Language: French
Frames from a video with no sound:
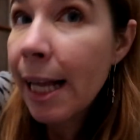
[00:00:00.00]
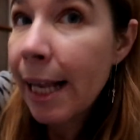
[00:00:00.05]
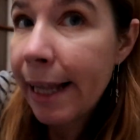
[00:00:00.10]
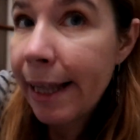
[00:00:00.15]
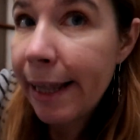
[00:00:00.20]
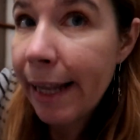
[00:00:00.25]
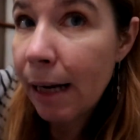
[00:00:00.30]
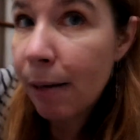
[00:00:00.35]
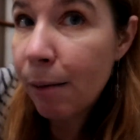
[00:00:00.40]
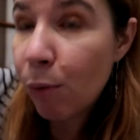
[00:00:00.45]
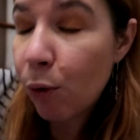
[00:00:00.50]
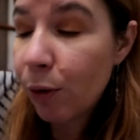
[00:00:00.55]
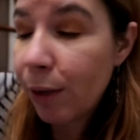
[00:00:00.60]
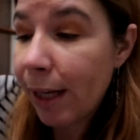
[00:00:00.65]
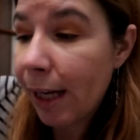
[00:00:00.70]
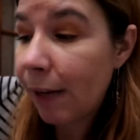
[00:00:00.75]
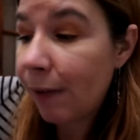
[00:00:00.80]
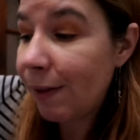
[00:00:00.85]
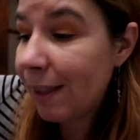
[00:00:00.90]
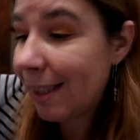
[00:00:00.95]
L'allemand, on a
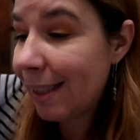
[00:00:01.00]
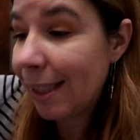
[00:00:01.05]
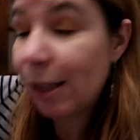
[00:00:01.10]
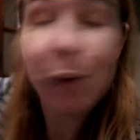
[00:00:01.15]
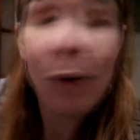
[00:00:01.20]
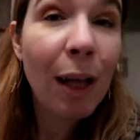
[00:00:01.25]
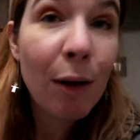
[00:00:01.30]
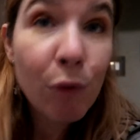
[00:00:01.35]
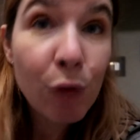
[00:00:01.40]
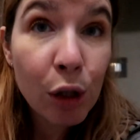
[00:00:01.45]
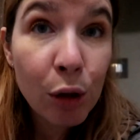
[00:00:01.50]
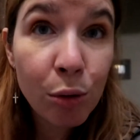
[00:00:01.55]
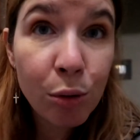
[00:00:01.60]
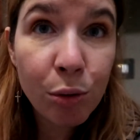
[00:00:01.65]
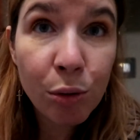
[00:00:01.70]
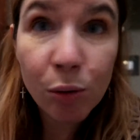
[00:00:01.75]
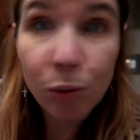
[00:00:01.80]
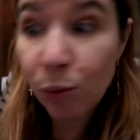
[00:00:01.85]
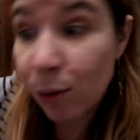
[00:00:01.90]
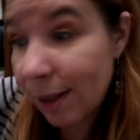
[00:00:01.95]
révisé dans la
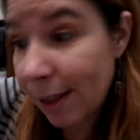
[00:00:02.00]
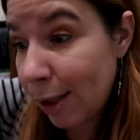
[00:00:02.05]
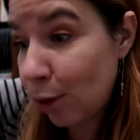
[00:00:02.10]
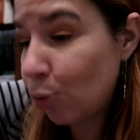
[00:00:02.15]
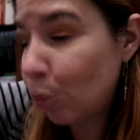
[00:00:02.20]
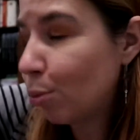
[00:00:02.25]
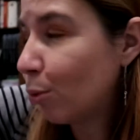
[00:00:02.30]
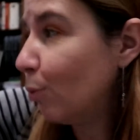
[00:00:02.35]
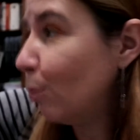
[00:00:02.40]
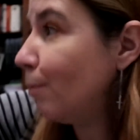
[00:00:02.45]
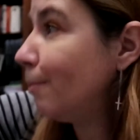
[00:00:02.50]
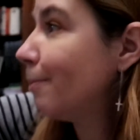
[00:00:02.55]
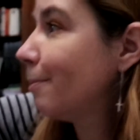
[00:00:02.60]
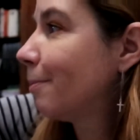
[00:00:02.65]
voiture, donc c'est tout bon.